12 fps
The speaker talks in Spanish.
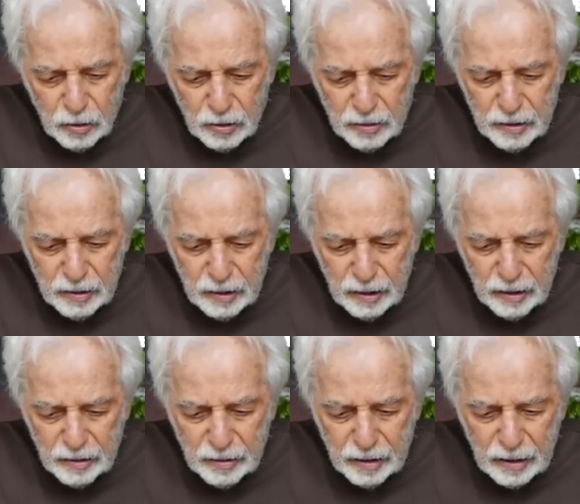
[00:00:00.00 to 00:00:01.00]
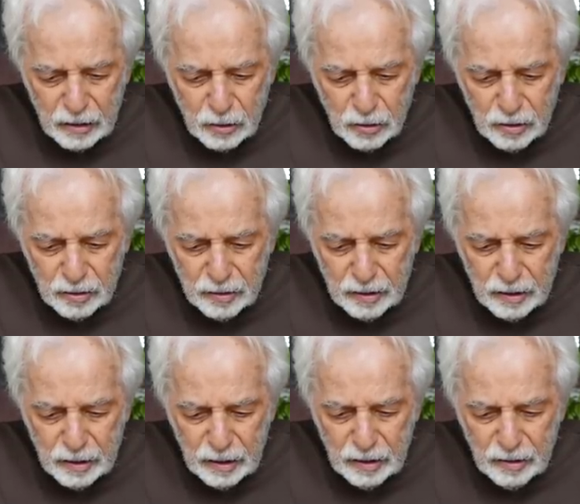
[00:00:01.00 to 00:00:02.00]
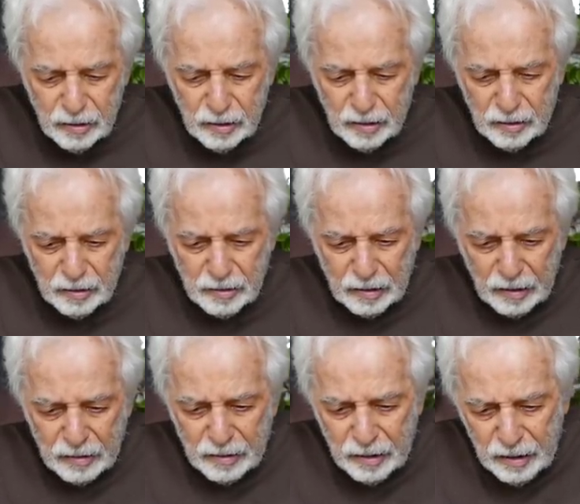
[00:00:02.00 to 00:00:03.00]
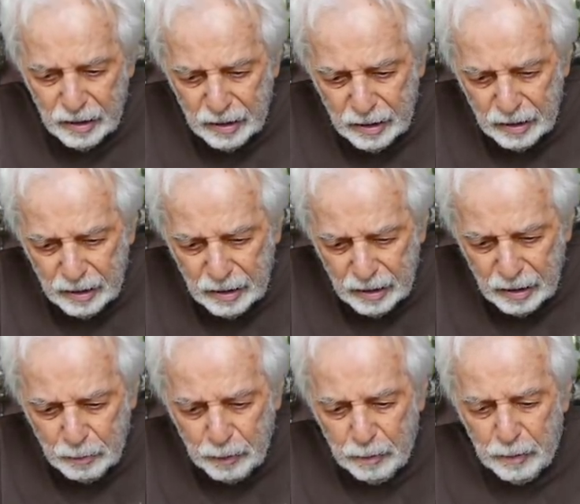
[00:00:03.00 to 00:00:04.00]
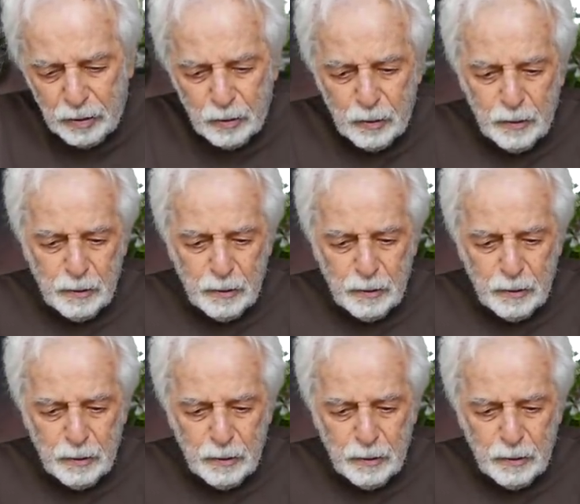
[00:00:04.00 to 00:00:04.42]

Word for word: 12, 13, 14, 15 y 16. El primero.